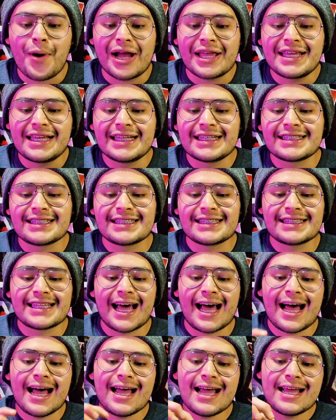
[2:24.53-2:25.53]
Ahí
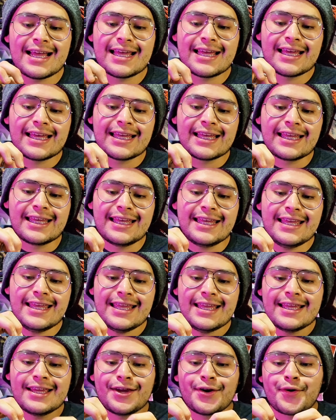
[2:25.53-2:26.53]
está.
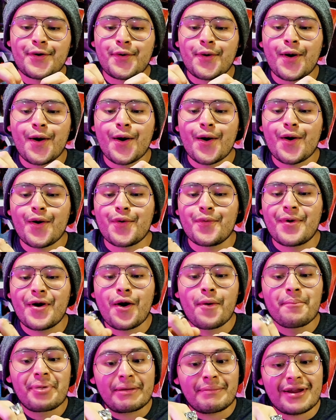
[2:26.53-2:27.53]
Y... ¡Wow! Veo
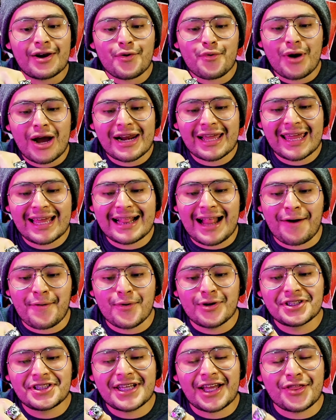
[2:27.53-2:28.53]
en primer lugar que la
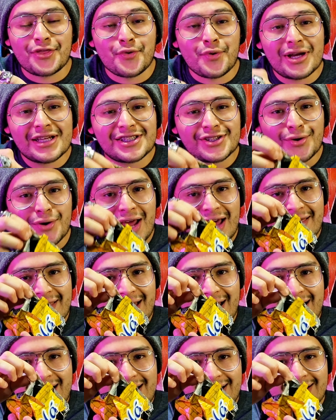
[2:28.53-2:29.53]
bolsa no es
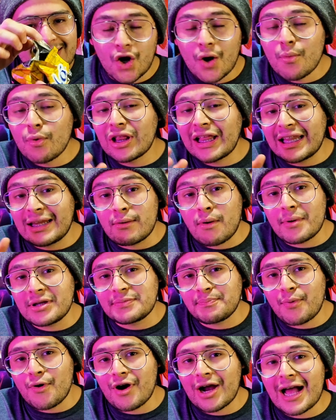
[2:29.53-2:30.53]
dorada, como la de Bob
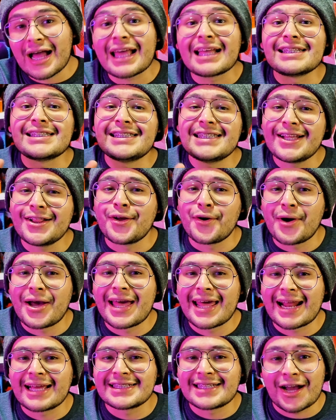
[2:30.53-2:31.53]
Esponja que sí lo
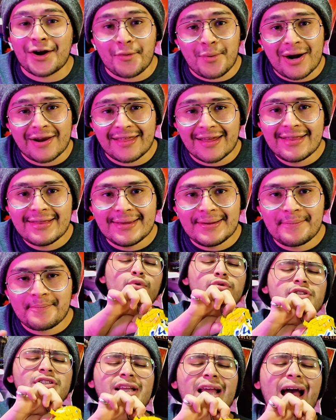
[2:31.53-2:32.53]
era, ¿se acuerdan?
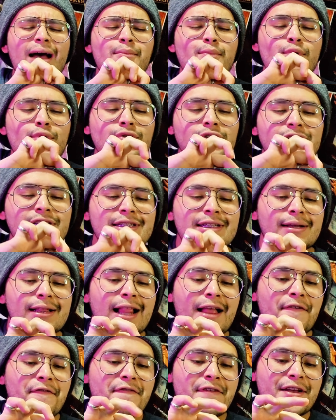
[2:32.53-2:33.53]
Buscamos
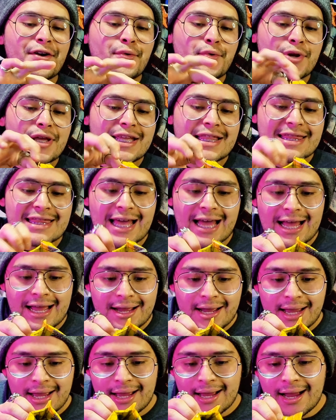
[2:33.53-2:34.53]
la figurita.
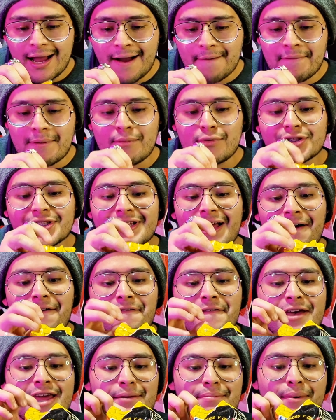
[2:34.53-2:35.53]
Vamos a
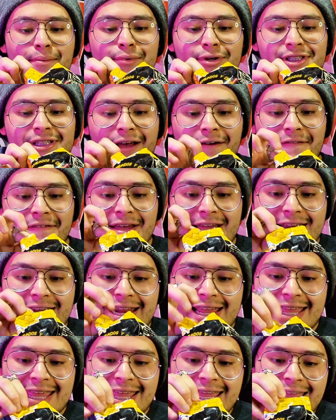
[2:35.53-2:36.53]
ver, vamos a ver
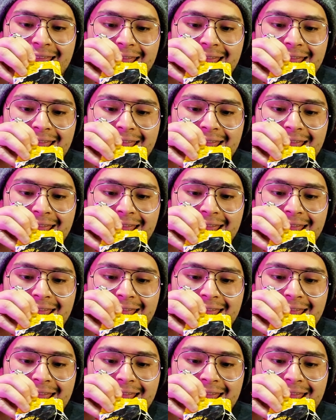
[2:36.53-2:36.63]
y...